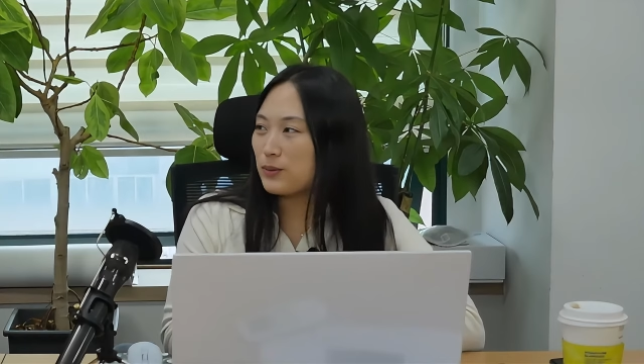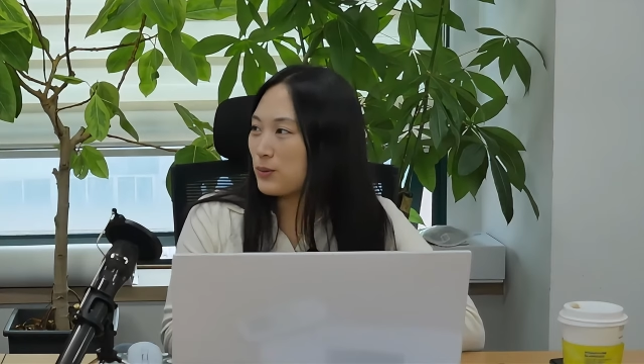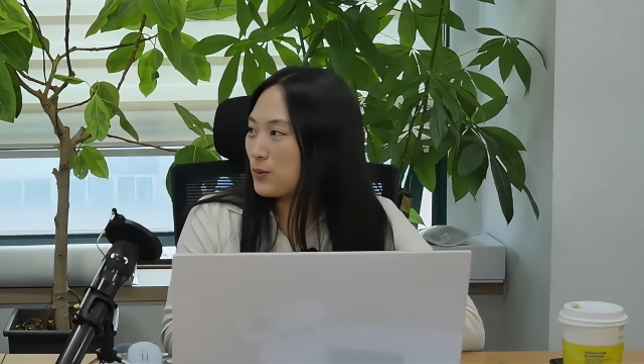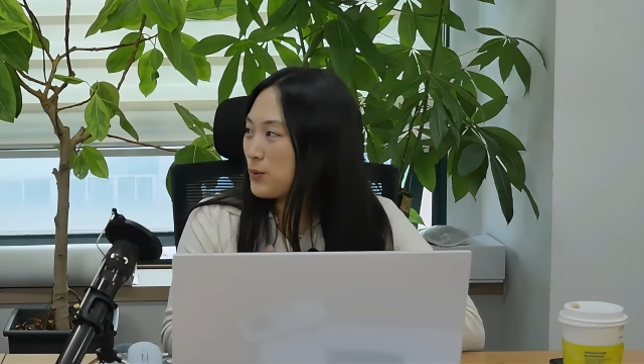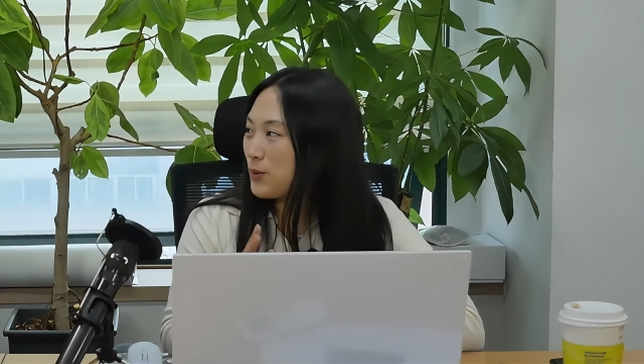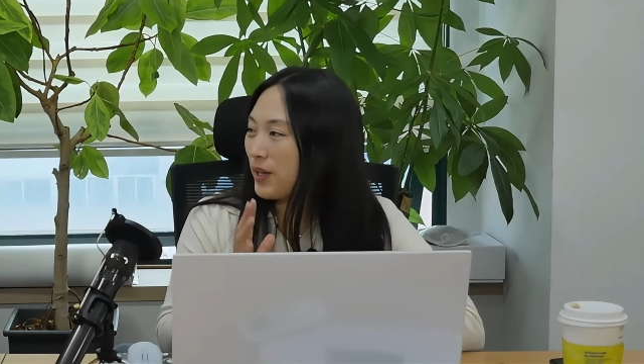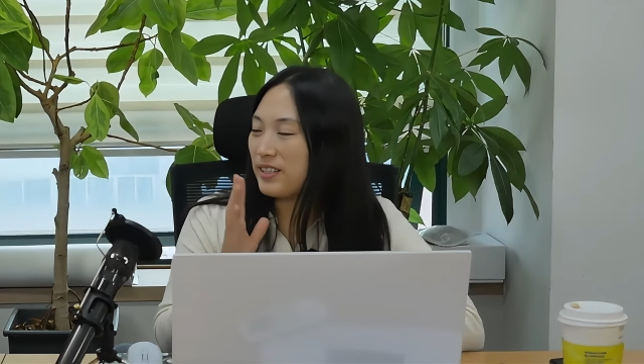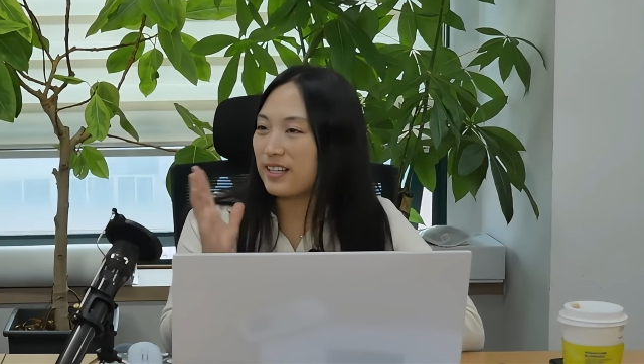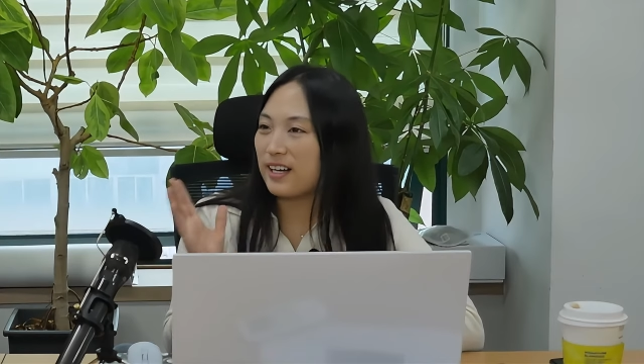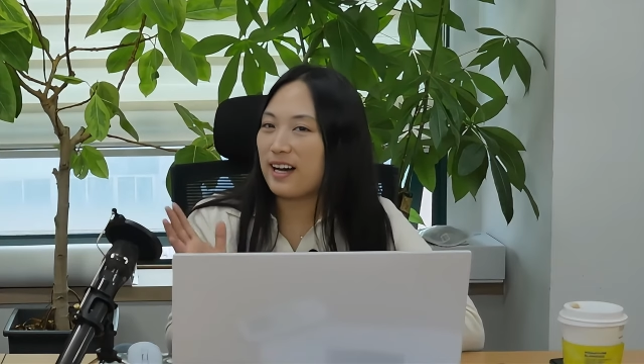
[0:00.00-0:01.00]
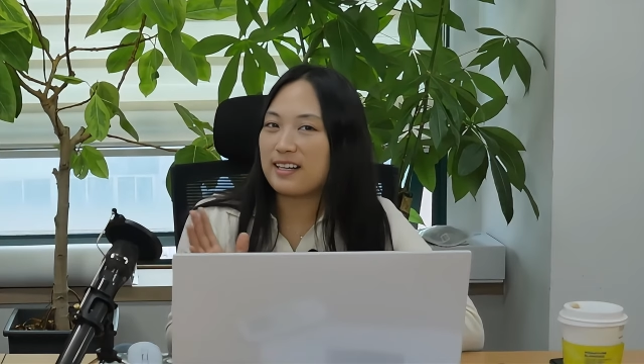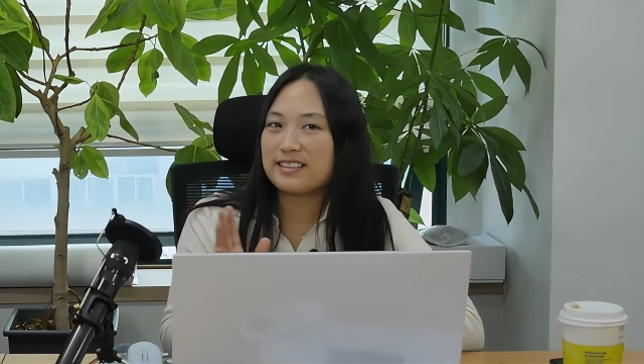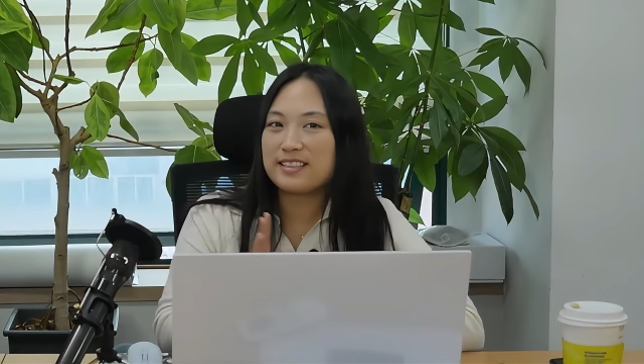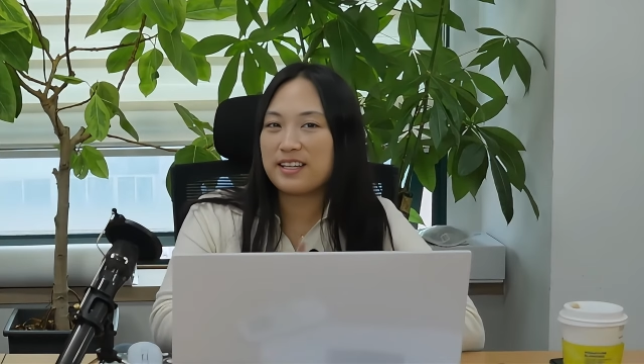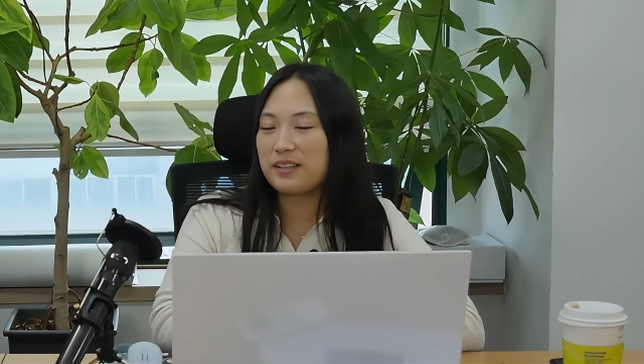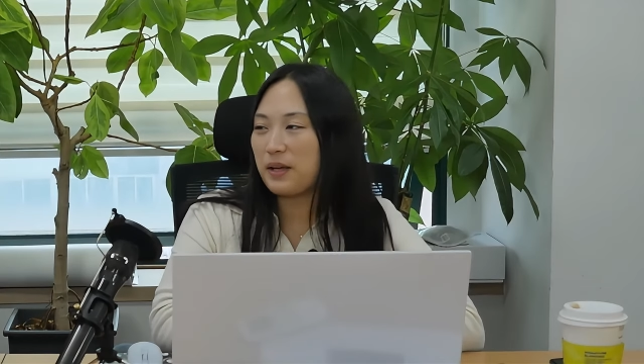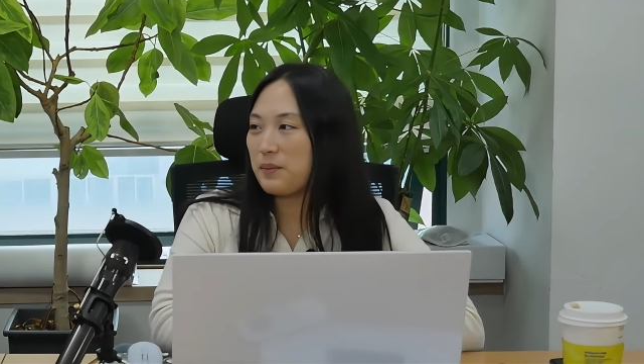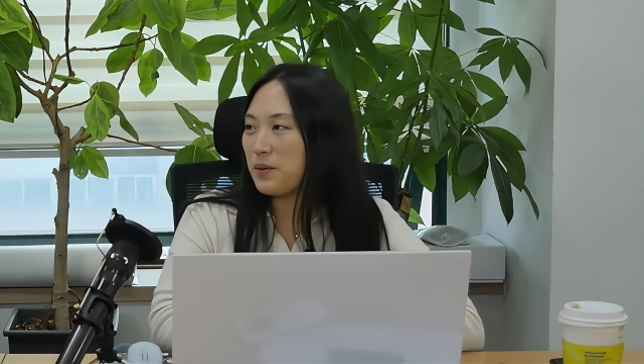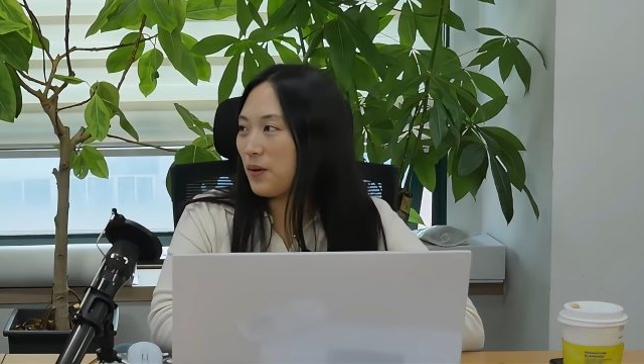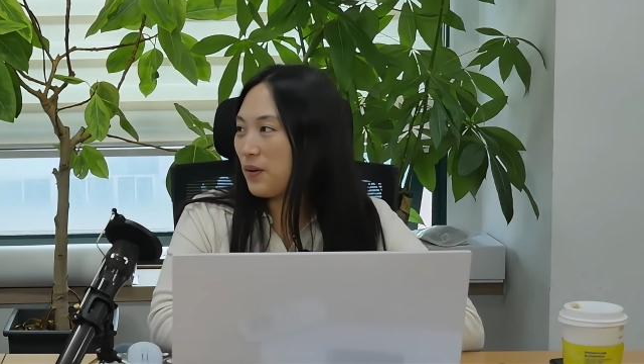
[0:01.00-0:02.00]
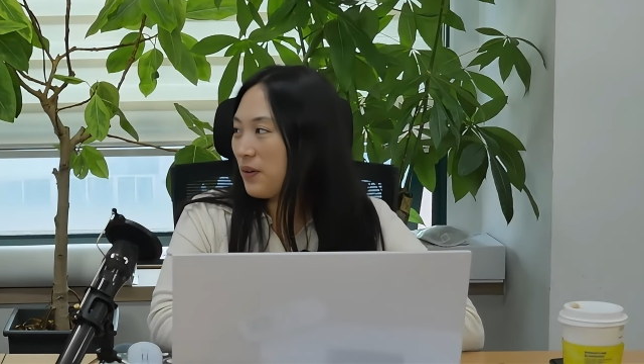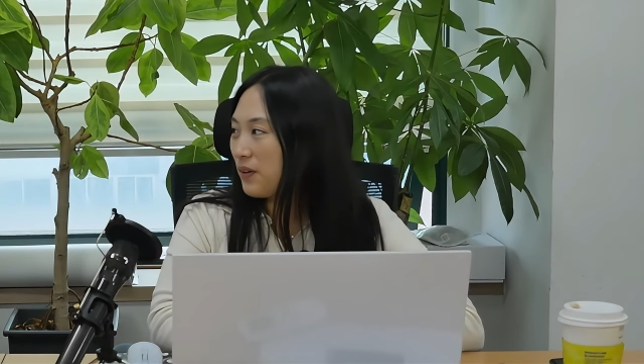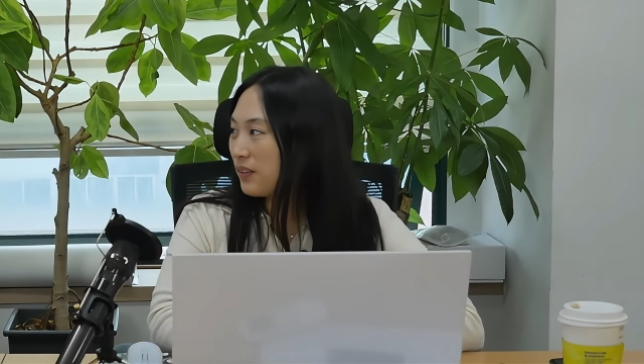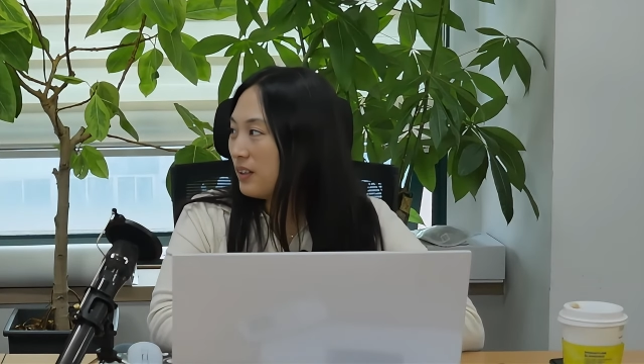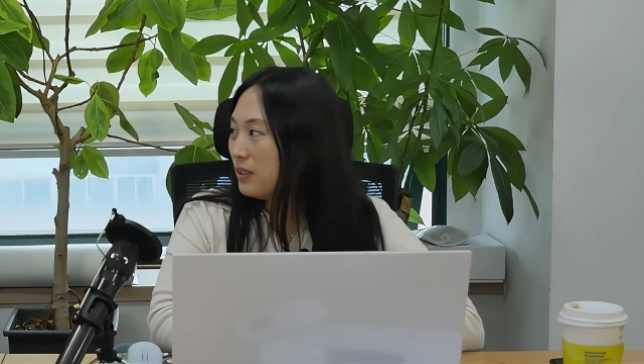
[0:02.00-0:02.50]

뉴욕에 이제 가시게 되면